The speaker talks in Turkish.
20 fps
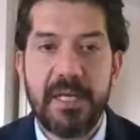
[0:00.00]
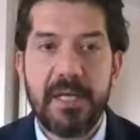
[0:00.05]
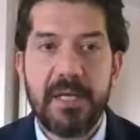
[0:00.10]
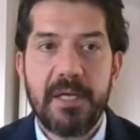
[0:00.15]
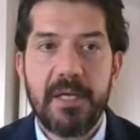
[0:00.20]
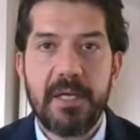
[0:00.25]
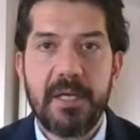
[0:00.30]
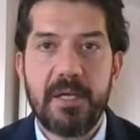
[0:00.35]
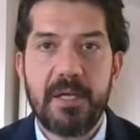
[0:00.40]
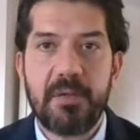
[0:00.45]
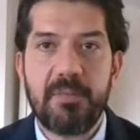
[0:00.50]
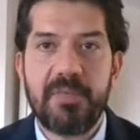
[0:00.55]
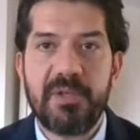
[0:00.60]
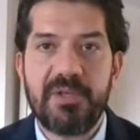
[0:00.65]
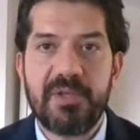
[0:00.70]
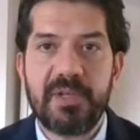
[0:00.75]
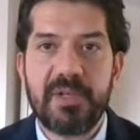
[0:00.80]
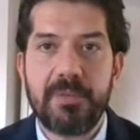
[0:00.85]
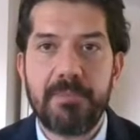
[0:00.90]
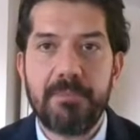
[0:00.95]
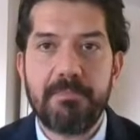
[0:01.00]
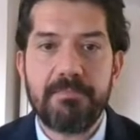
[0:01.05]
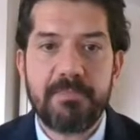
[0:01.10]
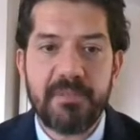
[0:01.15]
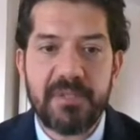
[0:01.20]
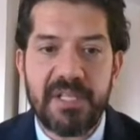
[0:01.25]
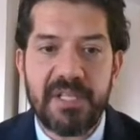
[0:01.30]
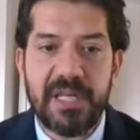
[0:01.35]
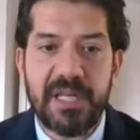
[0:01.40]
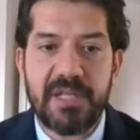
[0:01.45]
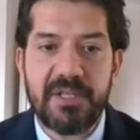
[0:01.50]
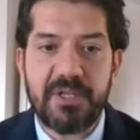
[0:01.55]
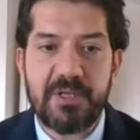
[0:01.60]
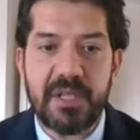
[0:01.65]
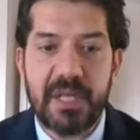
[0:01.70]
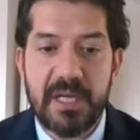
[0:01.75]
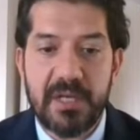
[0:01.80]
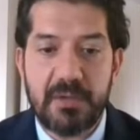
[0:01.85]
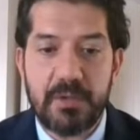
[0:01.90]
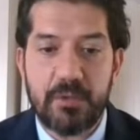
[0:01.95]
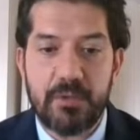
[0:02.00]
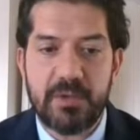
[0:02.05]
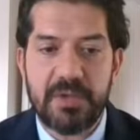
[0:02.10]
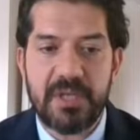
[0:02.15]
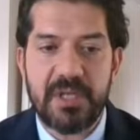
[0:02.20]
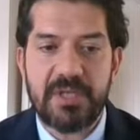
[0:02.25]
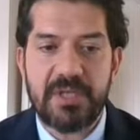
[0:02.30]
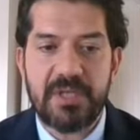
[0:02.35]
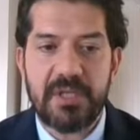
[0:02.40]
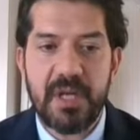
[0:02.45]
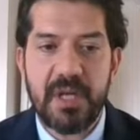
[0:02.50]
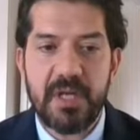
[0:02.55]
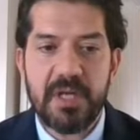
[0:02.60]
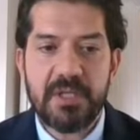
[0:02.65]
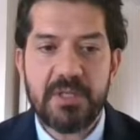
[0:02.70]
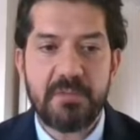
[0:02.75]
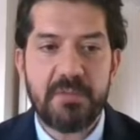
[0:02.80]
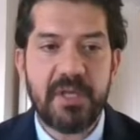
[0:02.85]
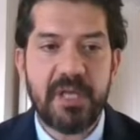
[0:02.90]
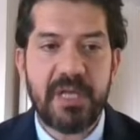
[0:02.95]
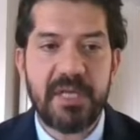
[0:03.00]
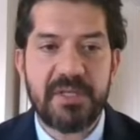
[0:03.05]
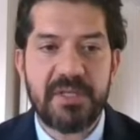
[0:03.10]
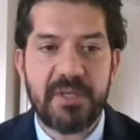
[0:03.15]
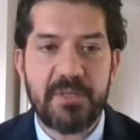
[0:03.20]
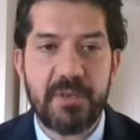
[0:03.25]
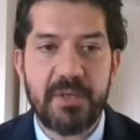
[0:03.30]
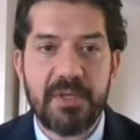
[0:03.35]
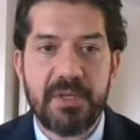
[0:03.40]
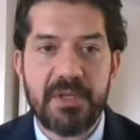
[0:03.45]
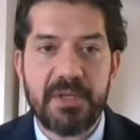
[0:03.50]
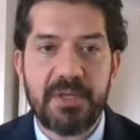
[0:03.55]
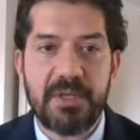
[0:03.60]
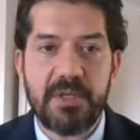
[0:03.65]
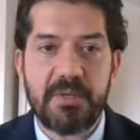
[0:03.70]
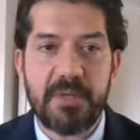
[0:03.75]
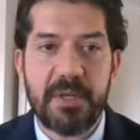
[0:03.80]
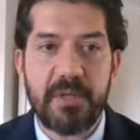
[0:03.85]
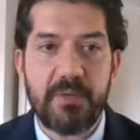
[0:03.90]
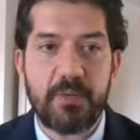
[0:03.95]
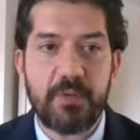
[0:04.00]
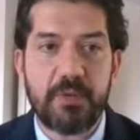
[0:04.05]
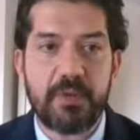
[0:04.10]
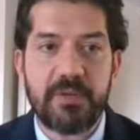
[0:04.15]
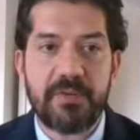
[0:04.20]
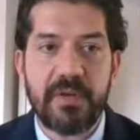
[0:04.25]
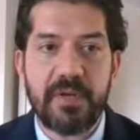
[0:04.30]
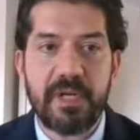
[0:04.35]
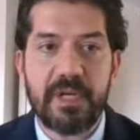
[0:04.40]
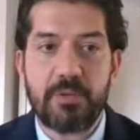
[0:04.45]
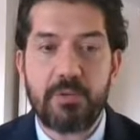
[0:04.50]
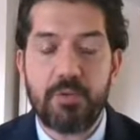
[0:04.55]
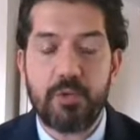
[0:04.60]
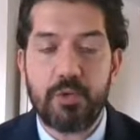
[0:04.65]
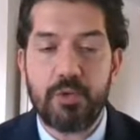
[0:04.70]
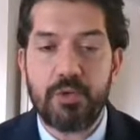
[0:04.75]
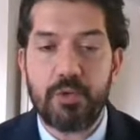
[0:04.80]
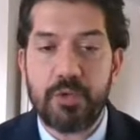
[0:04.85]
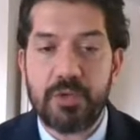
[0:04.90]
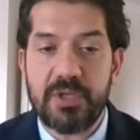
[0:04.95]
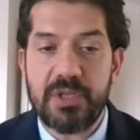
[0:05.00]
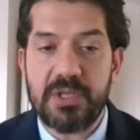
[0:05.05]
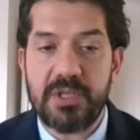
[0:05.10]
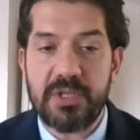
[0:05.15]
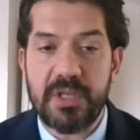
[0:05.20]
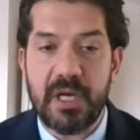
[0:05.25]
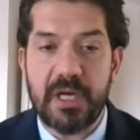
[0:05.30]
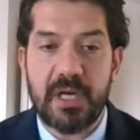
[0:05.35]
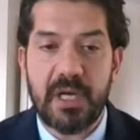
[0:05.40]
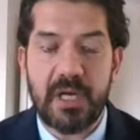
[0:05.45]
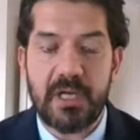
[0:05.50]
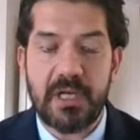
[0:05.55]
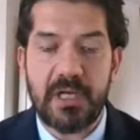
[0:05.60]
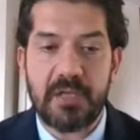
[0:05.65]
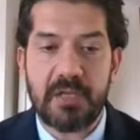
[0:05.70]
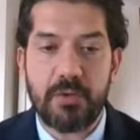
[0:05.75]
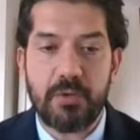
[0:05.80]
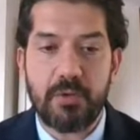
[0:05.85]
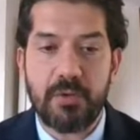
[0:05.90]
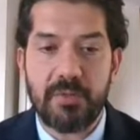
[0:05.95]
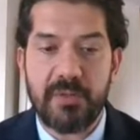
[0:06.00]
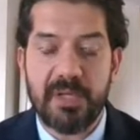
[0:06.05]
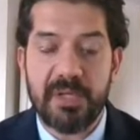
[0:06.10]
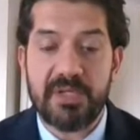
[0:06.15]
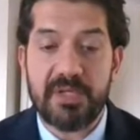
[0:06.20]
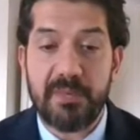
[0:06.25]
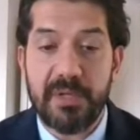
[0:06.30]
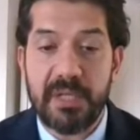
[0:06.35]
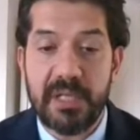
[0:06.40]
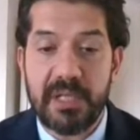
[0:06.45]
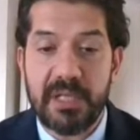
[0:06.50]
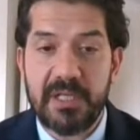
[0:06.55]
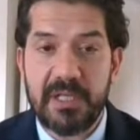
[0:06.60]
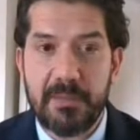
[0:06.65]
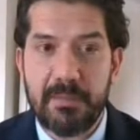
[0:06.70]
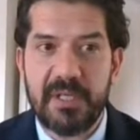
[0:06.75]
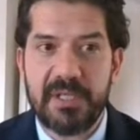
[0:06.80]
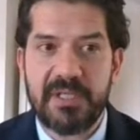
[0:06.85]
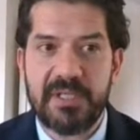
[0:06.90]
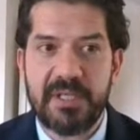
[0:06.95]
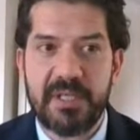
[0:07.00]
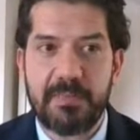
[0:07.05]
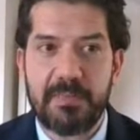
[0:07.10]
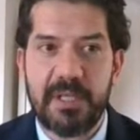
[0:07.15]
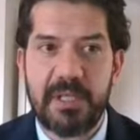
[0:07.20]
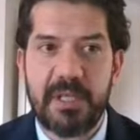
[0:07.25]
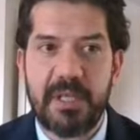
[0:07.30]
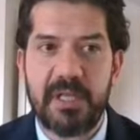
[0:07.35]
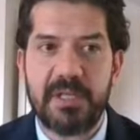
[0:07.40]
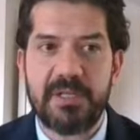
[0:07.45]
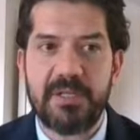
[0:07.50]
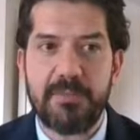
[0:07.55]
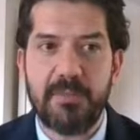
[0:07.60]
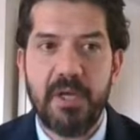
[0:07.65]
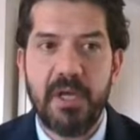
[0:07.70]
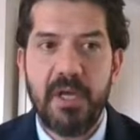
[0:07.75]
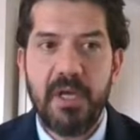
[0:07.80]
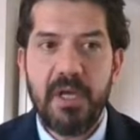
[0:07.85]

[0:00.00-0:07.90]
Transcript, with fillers: e, bir takım dirençler göreceğiz. Şimdi eksi bir açılış bekliyoruz fakat bu yurt dışından kaynaklanıyor. Biraz Amerika'dan bahsetmek lazım.